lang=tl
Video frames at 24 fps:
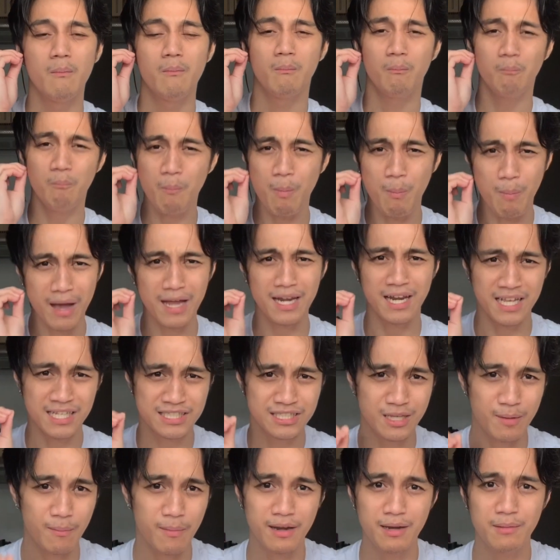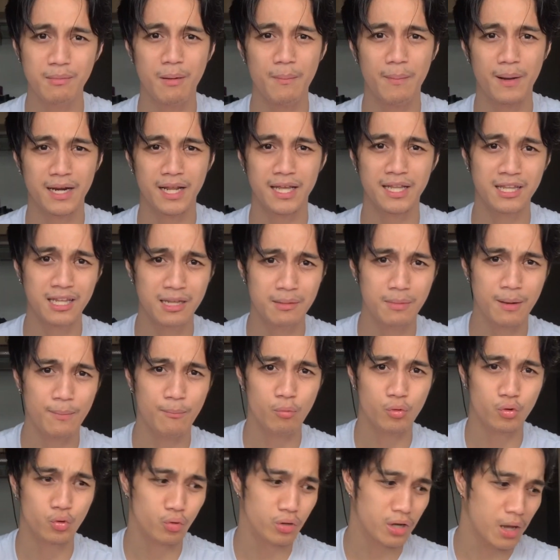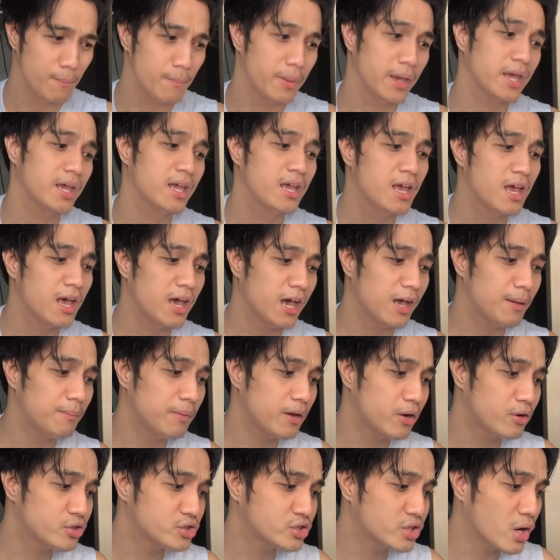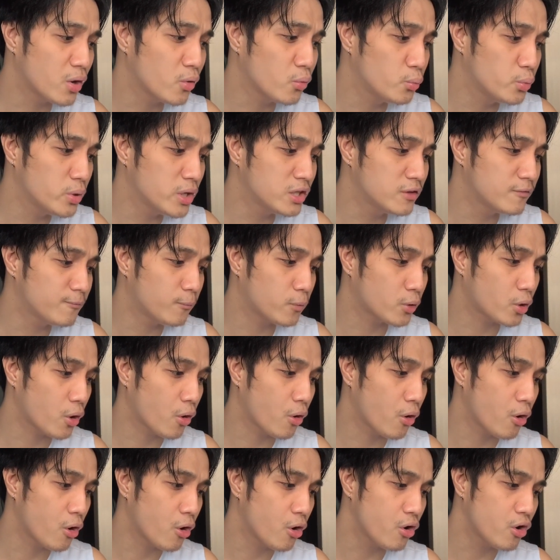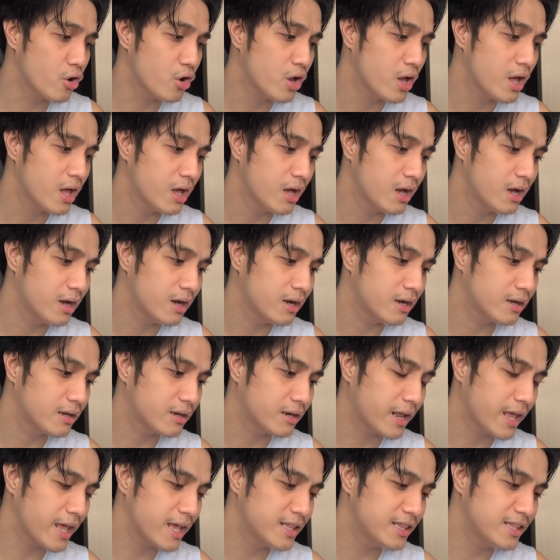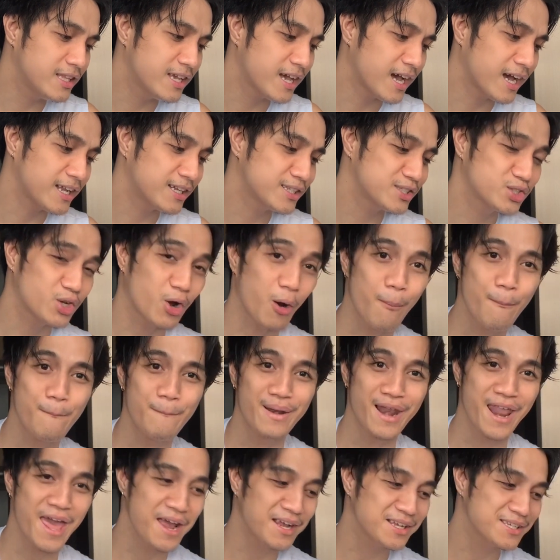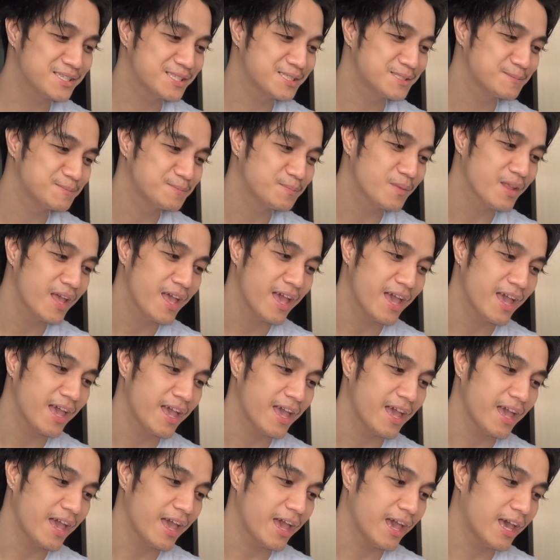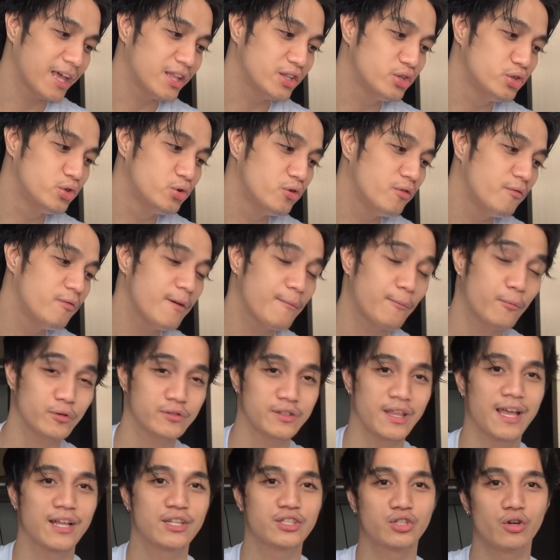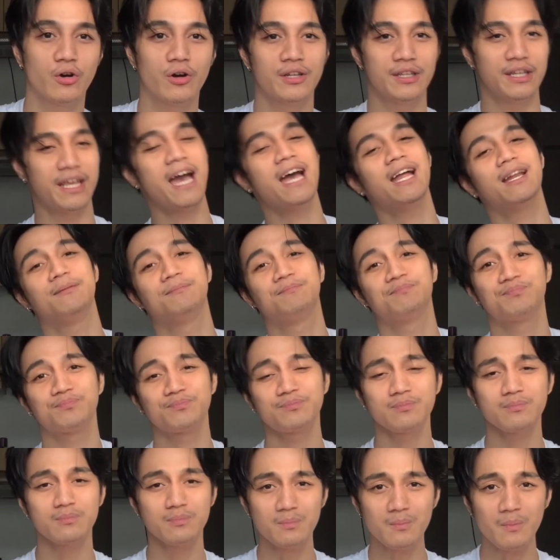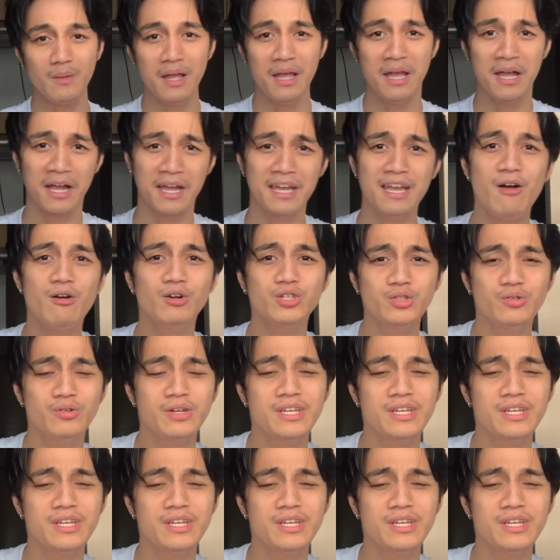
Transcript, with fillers: balance naman, di ba? Para hindi man puro gabi. And meron siyang Wheat Pro, Radiance, Complex, and UV Protection. Yan, kaya ko ito